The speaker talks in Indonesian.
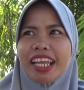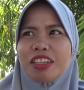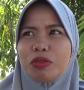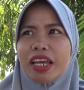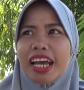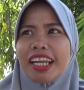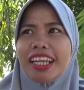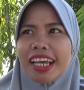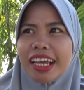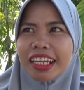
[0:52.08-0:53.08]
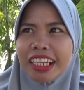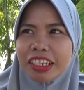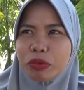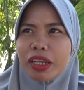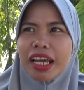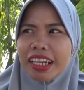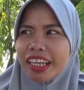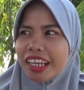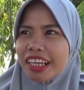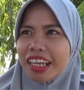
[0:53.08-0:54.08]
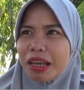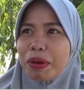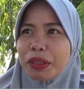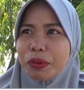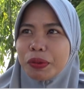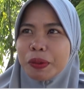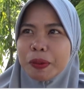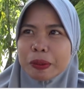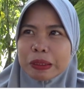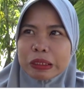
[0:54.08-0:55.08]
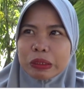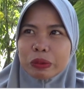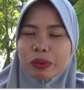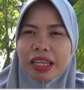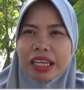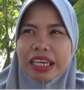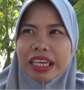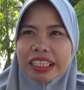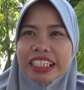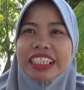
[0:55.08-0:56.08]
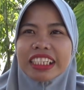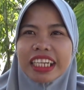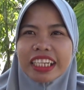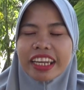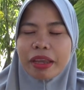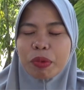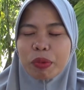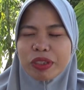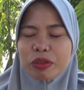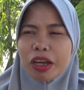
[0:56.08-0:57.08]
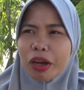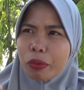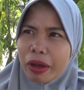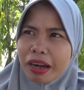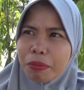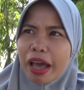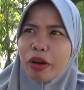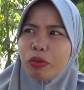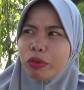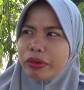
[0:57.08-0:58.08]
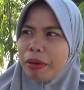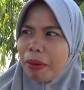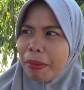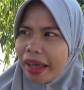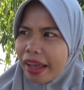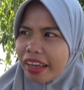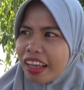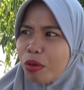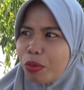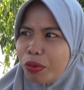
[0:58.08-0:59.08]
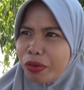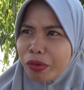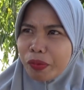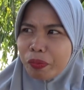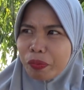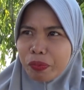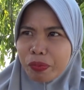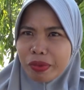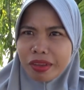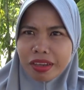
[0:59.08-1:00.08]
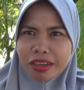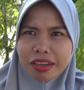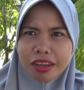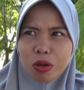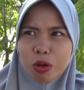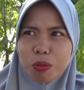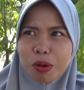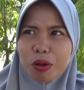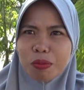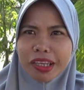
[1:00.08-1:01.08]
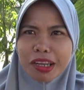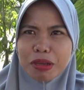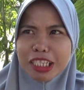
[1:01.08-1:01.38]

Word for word: karena sudah ada nih sudah ada apa tuh surat izinnya dari MUI sudah keluar baru enggak apa-apa ya loh Bu kalau belum nih kan